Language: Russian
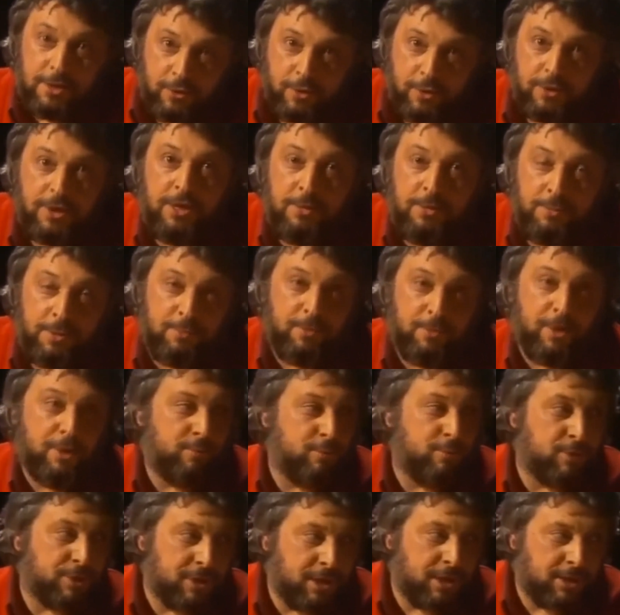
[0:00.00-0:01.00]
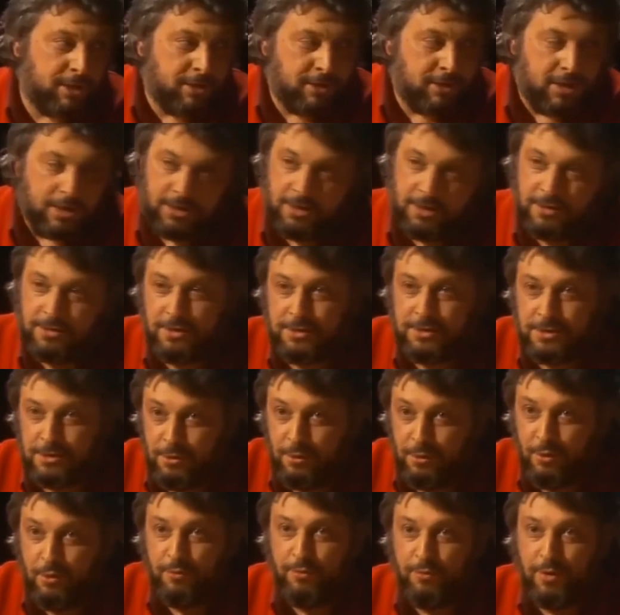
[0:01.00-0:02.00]
Но они не понимают, может, таких каких-то
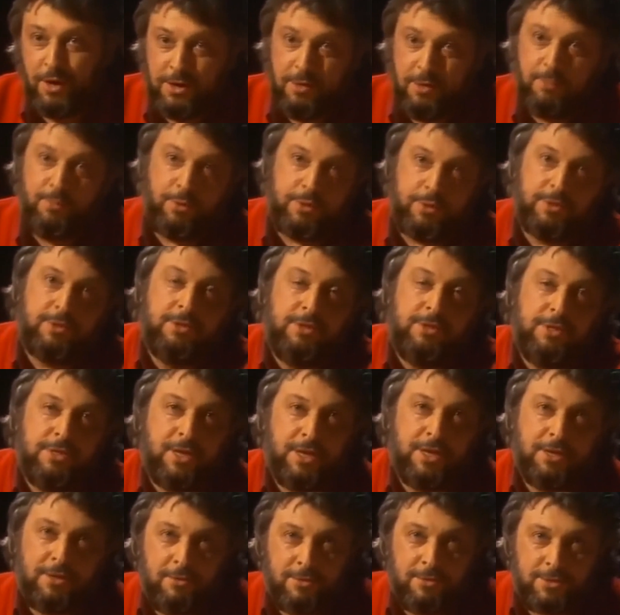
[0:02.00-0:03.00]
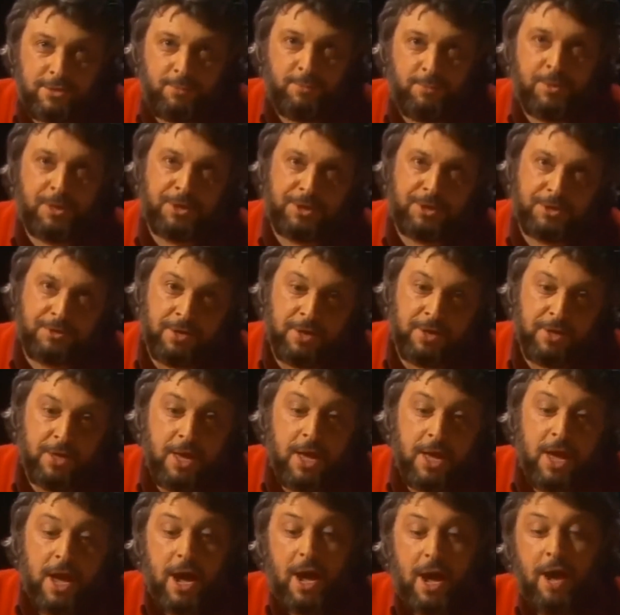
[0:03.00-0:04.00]
слов, они просто искренне сопереживают.
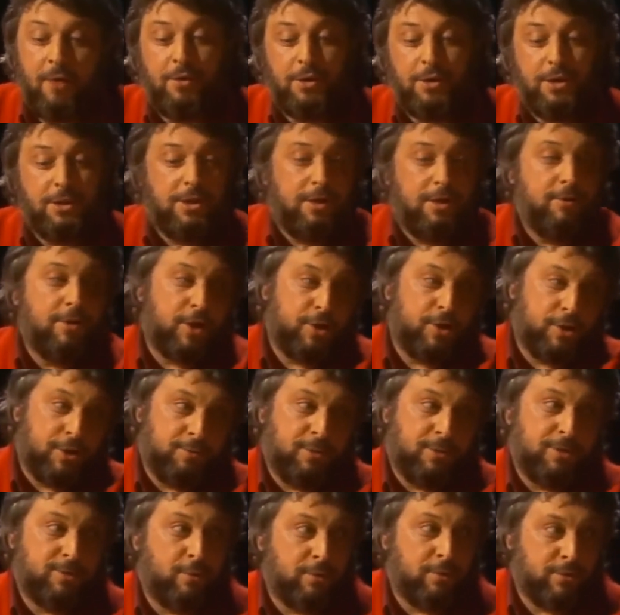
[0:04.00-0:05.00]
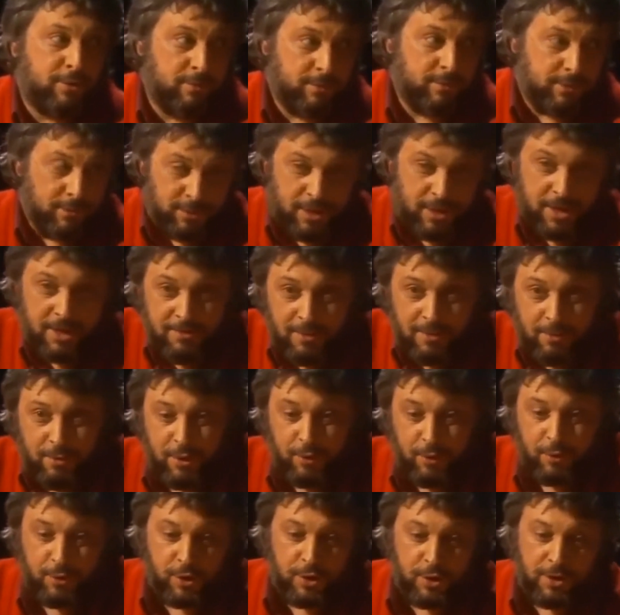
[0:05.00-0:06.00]
А вот эти товарищи из Московского национального, они
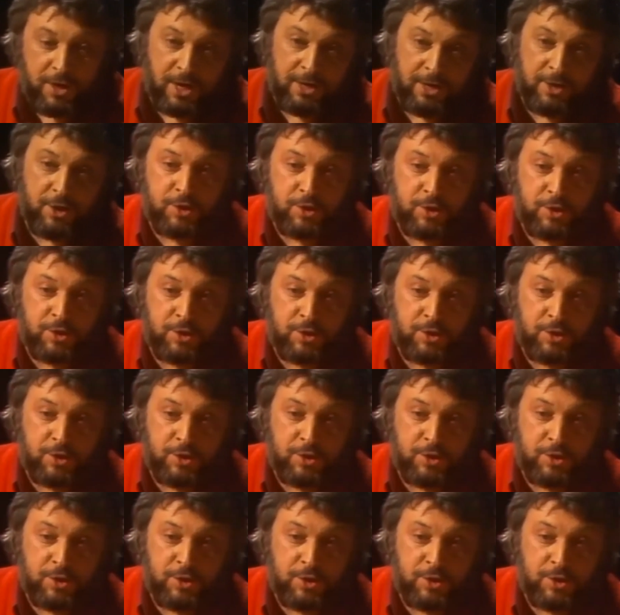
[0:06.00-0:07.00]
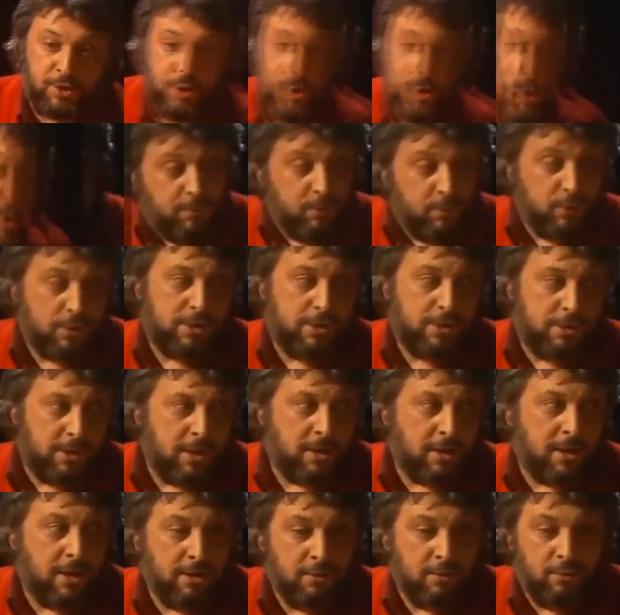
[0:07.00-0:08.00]
вообще очень ироничны. Так вот, не сыпь мне соль
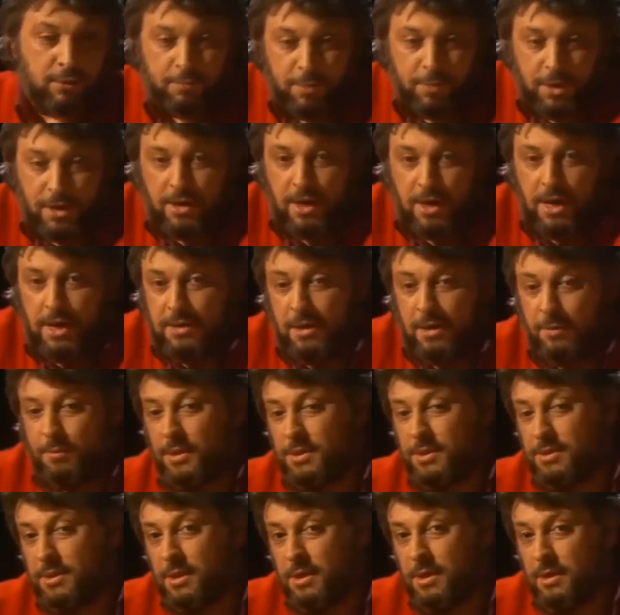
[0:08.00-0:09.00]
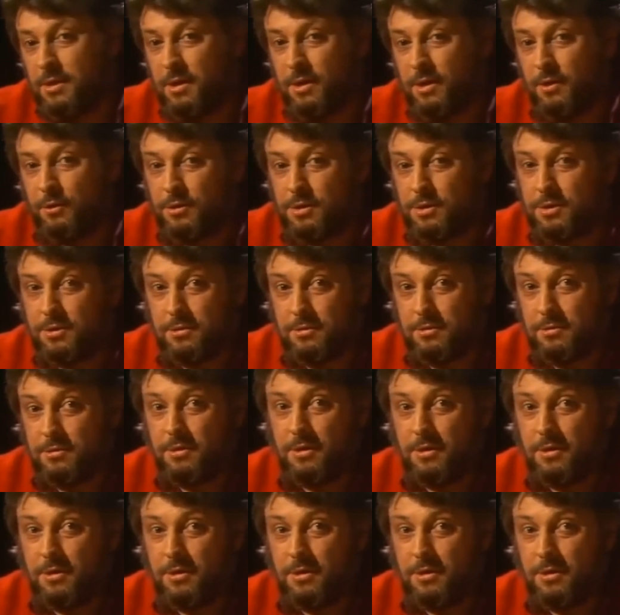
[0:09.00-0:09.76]
на рану. Вот плохая она песня или хорошая?